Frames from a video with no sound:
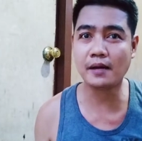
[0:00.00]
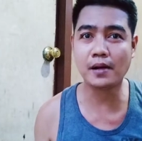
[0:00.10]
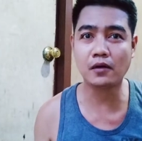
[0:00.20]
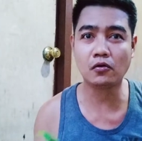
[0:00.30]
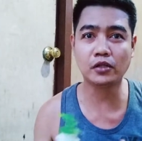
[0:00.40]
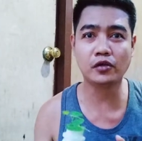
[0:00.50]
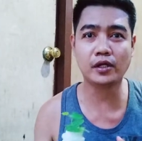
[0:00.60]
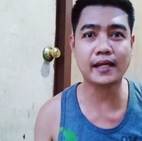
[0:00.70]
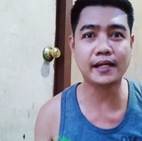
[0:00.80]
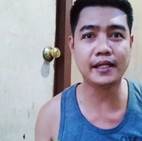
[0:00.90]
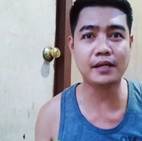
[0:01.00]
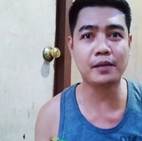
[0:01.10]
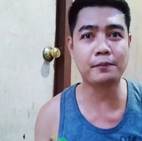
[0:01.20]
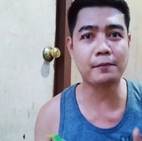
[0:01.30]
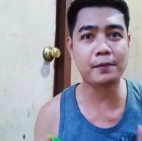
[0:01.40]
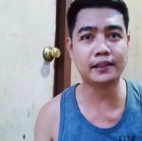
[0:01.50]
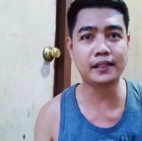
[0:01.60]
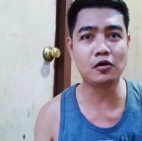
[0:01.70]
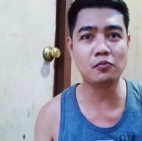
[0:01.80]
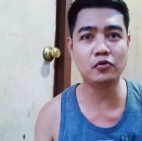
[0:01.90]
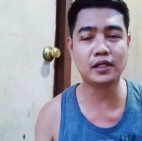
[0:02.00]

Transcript: bago ko ito itanim, ay papakita ko muna